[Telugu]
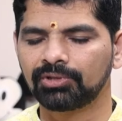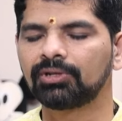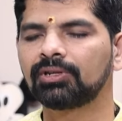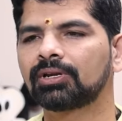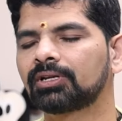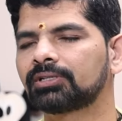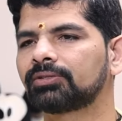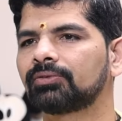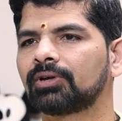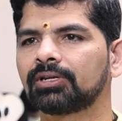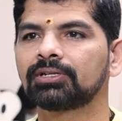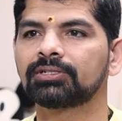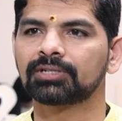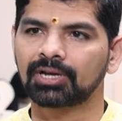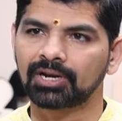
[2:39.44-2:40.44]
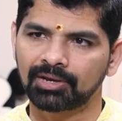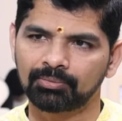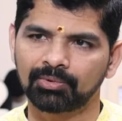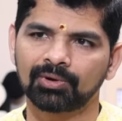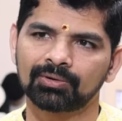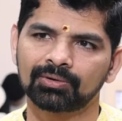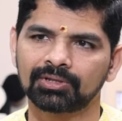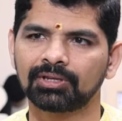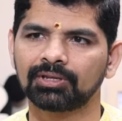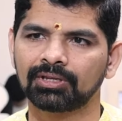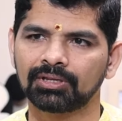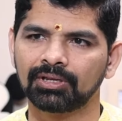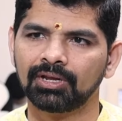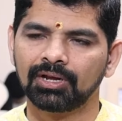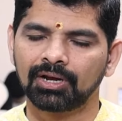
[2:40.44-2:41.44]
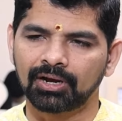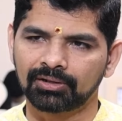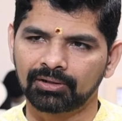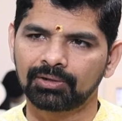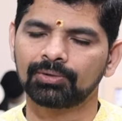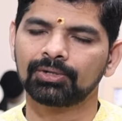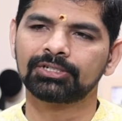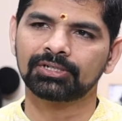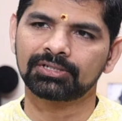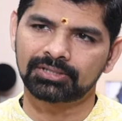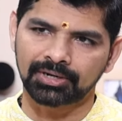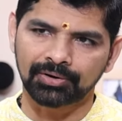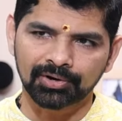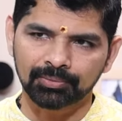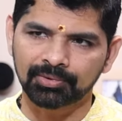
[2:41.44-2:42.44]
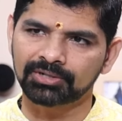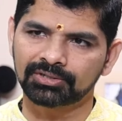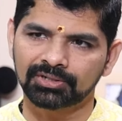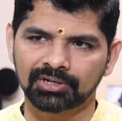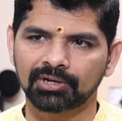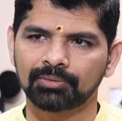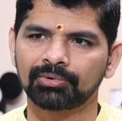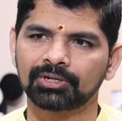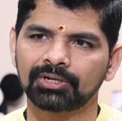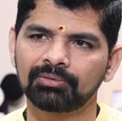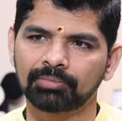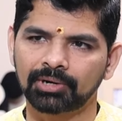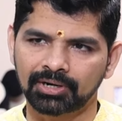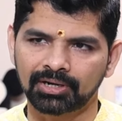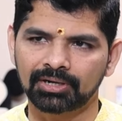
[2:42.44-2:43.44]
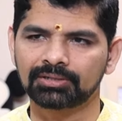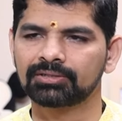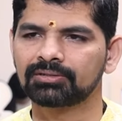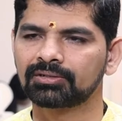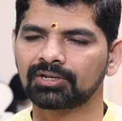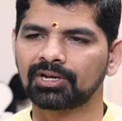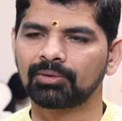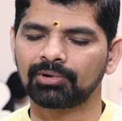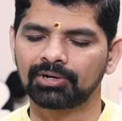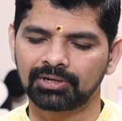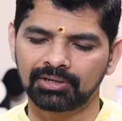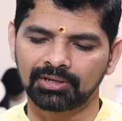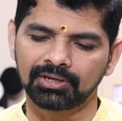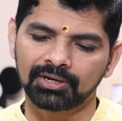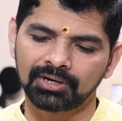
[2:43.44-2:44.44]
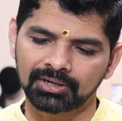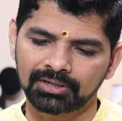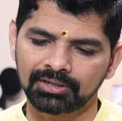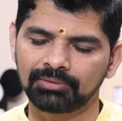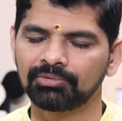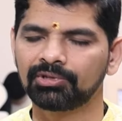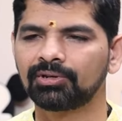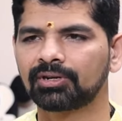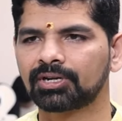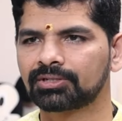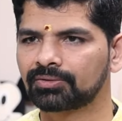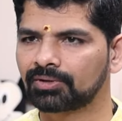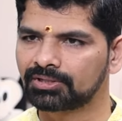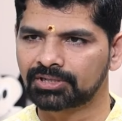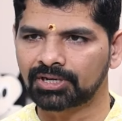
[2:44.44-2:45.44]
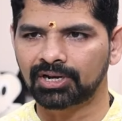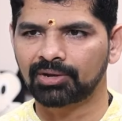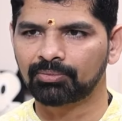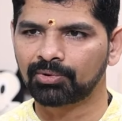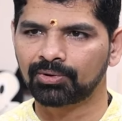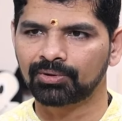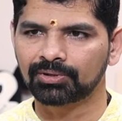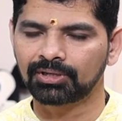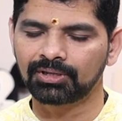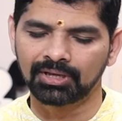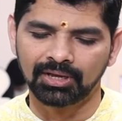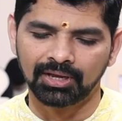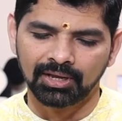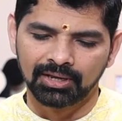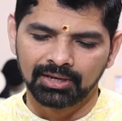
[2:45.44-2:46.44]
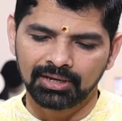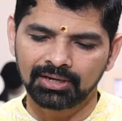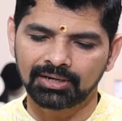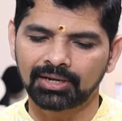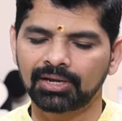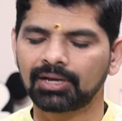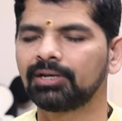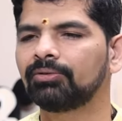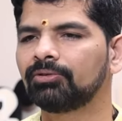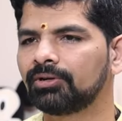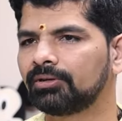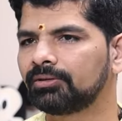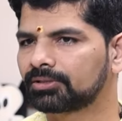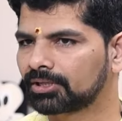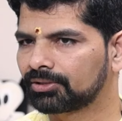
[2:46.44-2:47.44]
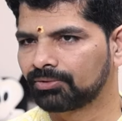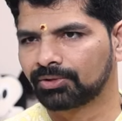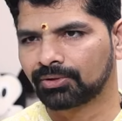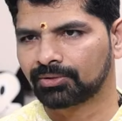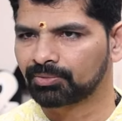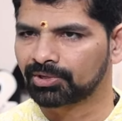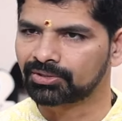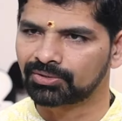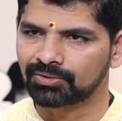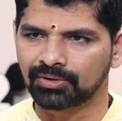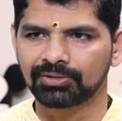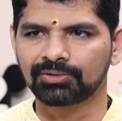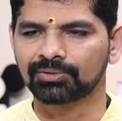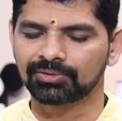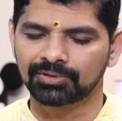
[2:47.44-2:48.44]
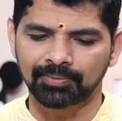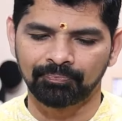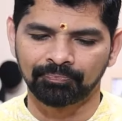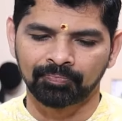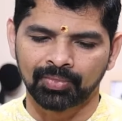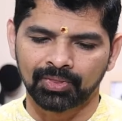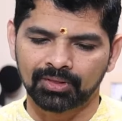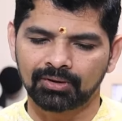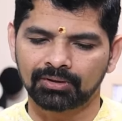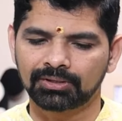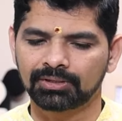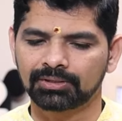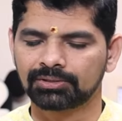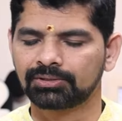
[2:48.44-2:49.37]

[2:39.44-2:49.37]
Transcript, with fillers: మిథున రాశి వారికి చాలా బాగుంది అందులోనే వచ్చేది శ్రవణ మాసం కాబట్టి పండగల సీజన్ కాబట్టి వీళ్ళకి మిథున రాశి వాళ్ళకి చాలా బాగుంది ఈ టయాన్ని వీళ్ళు సద్వినియోగపరచుకోవాలని చూద్దాం తర్వాత